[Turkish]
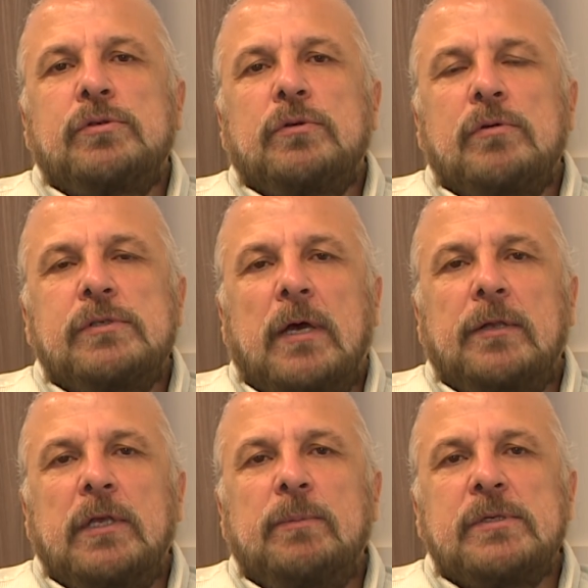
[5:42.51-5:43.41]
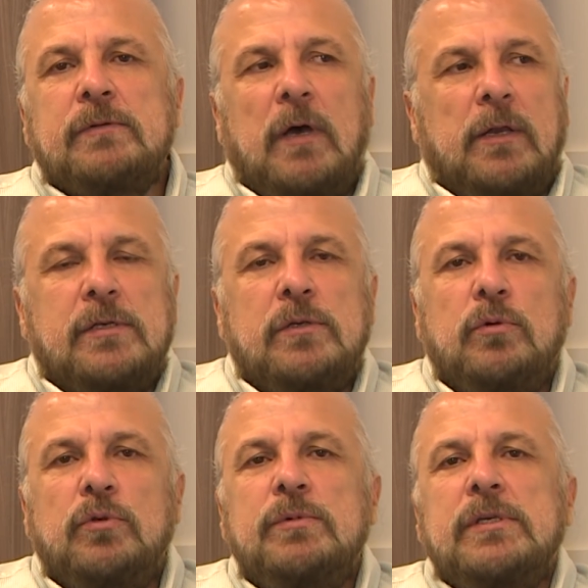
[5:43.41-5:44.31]
gösterdiğimiz ve arkasında
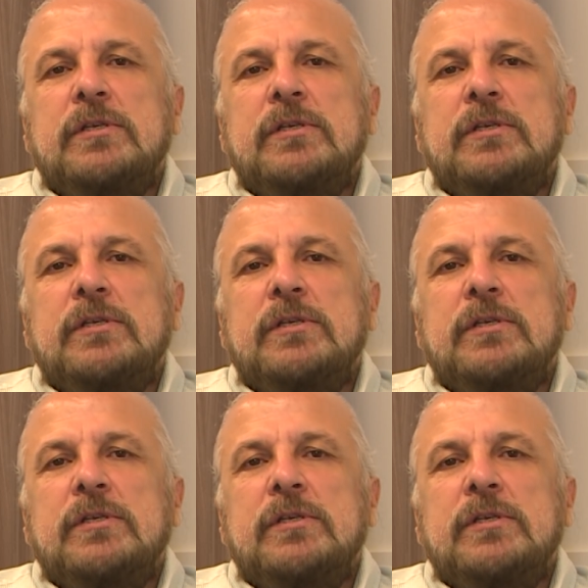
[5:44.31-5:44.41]
durduğumuz